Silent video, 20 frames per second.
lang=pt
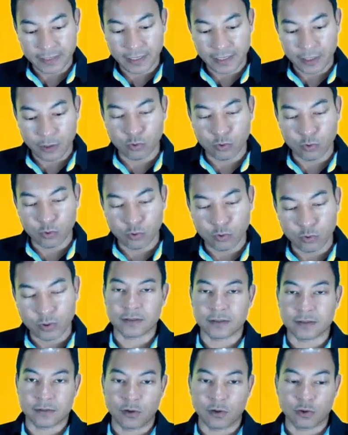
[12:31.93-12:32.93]
Na LOA que
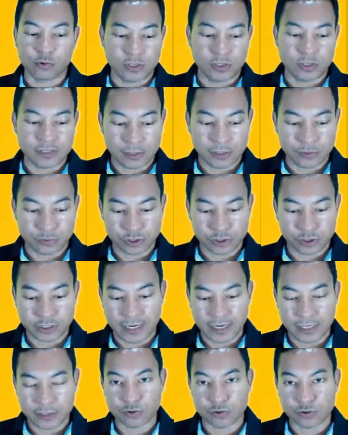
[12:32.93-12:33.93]
são autorizados os
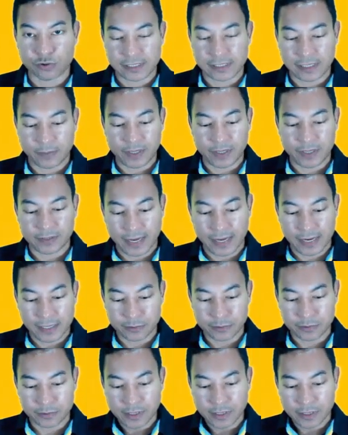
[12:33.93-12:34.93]
créditos
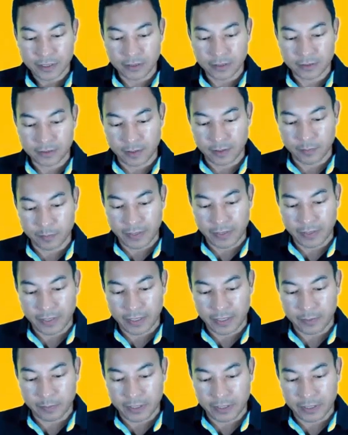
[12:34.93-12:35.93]
orçamentários e
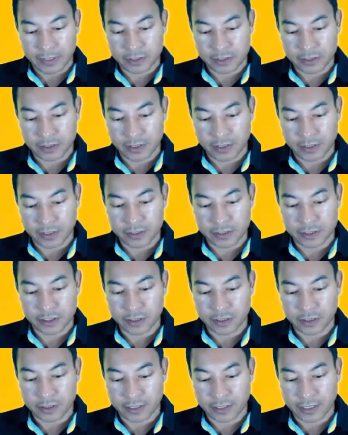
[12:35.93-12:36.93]
também
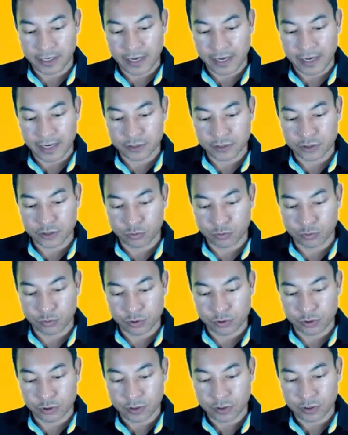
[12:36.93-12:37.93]
mediante
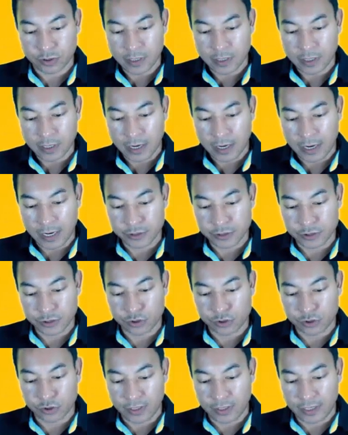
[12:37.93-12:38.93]
créditos
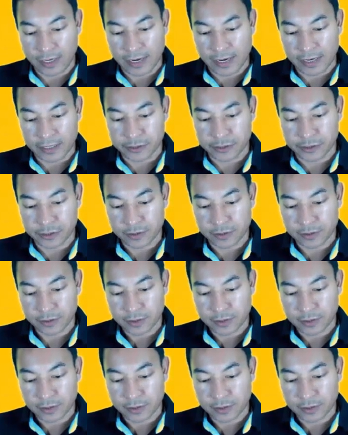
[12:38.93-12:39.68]
adicionais.